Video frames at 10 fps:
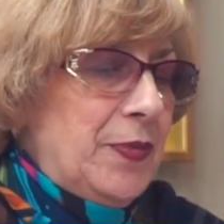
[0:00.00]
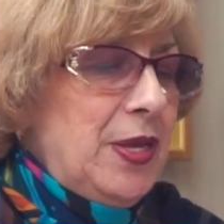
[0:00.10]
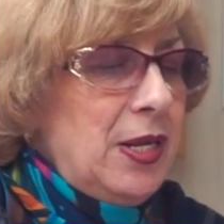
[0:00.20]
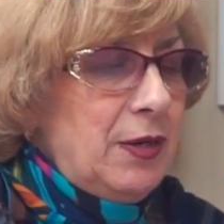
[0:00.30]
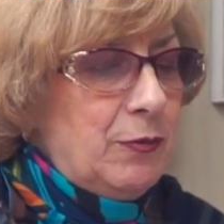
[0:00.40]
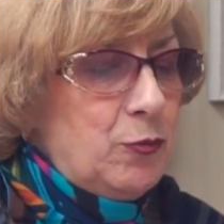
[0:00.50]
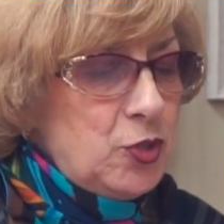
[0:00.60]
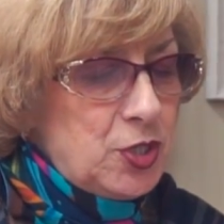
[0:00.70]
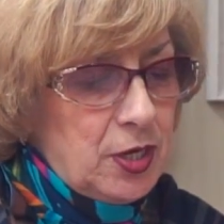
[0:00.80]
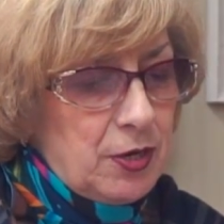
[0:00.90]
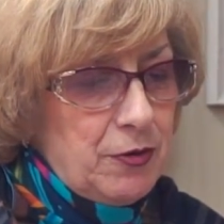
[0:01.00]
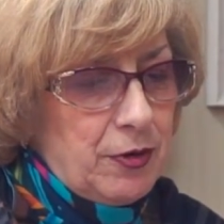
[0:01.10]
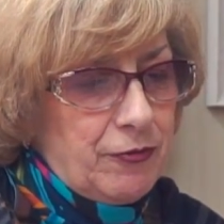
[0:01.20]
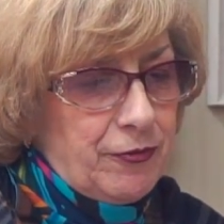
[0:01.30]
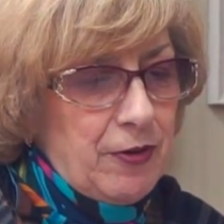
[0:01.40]
Или можно
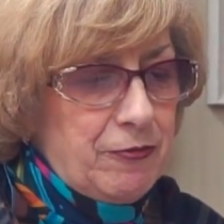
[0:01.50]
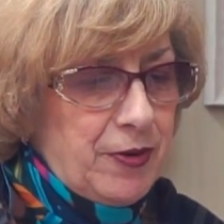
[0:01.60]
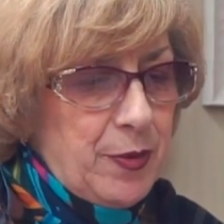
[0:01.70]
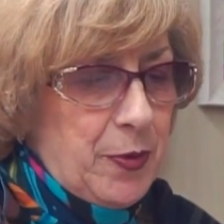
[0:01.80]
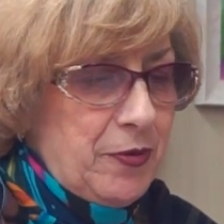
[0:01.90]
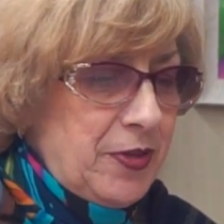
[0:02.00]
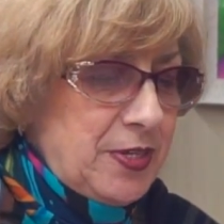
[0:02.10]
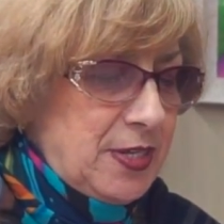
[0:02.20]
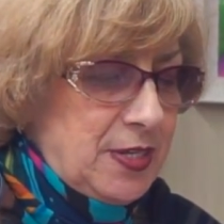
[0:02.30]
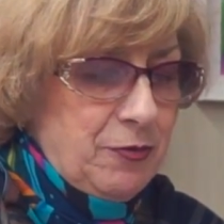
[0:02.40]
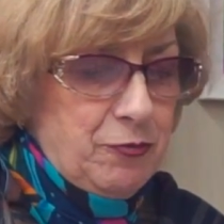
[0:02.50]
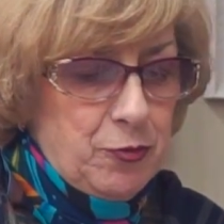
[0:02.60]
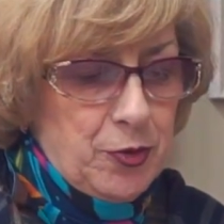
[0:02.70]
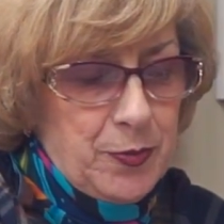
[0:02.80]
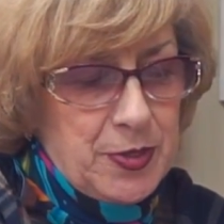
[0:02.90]
кафе повесить,
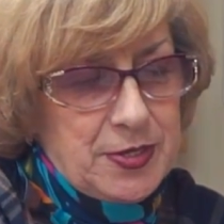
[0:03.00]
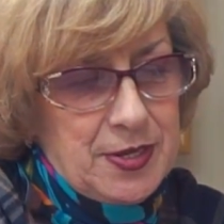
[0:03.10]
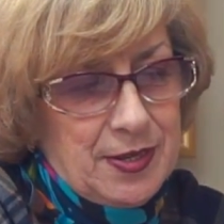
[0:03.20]
оформить.